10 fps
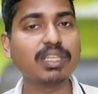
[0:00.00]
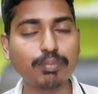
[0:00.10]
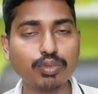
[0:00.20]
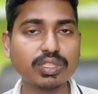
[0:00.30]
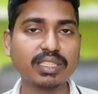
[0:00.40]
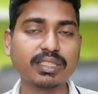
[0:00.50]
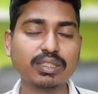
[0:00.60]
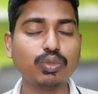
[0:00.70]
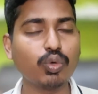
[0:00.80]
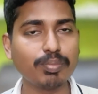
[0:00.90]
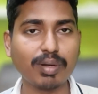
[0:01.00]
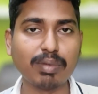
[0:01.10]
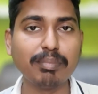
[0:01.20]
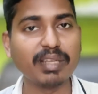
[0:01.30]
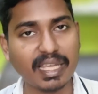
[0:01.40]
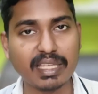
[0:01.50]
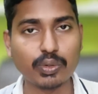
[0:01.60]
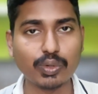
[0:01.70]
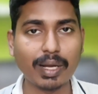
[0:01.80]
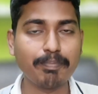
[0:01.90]
सब कुछ कर सकते हो कोई प्रॉब्लम नहीं
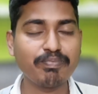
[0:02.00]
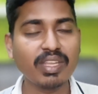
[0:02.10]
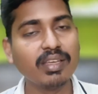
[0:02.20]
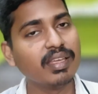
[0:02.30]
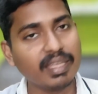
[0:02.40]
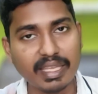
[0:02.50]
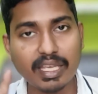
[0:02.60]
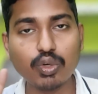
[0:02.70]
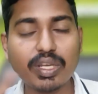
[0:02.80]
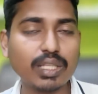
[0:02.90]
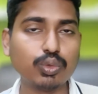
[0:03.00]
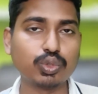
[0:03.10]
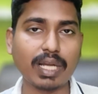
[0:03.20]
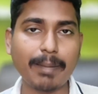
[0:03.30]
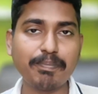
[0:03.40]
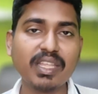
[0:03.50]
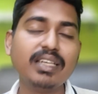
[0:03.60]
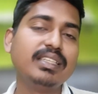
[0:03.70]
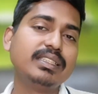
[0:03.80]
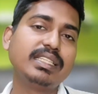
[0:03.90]
होगा ये हो गया दूसरा
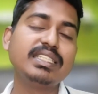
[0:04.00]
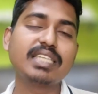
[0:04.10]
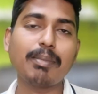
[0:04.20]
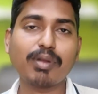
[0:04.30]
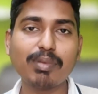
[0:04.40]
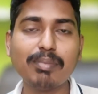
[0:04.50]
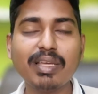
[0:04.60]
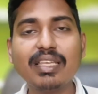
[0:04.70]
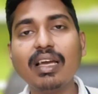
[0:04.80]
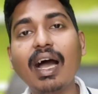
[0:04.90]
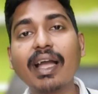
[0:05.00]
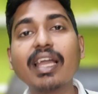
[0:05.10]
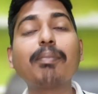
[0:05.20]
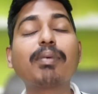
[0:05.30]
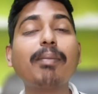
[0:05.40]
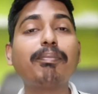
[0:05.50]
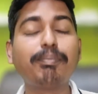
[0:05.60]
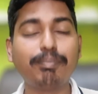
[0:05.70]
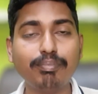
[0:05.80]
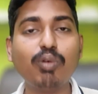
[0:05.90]
तीसरा प्रॉब्लम है अगर आपका
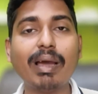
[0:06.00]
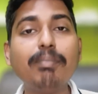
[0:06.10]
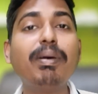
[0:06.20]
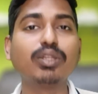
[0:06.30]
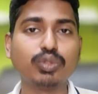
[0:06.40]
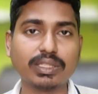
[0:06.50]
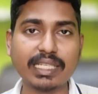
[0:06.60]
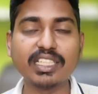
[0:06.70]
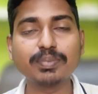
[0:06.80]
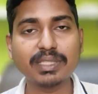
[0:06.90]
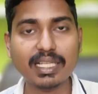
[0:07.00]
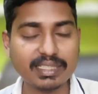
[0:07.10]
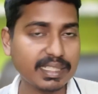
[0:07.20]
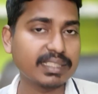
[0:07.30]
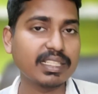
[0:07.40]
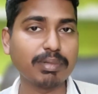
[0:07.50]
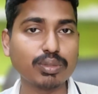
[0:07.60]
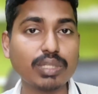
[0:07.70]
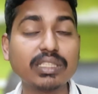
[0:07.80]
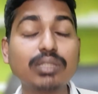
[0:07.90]
मोबाइल बंद हो जाता है दस पंद्रह दिन के अंदर बंद
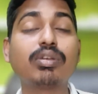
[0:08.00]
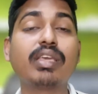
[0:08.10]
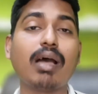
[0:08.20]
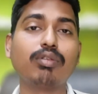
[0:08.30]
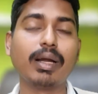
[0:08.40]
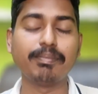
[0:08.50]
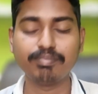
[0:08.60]
हो जाता है तो क्या होगा